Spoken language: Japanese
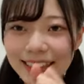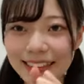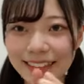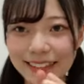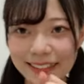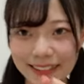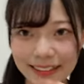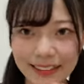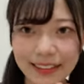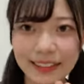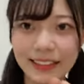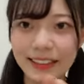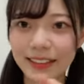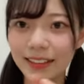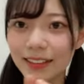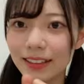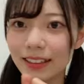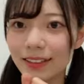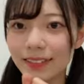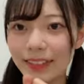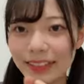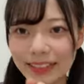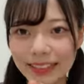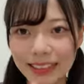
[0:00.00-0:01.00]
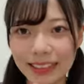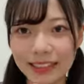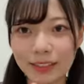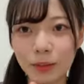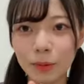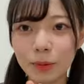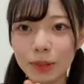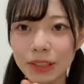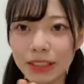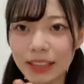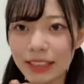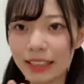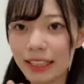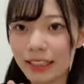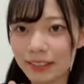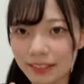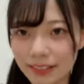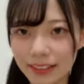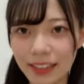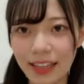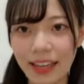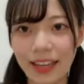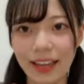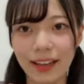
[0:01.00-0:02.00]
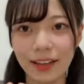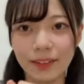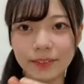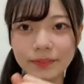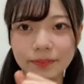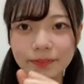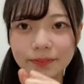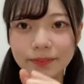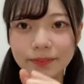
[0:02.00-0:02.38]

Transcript: 気ではちゃ覚えてたので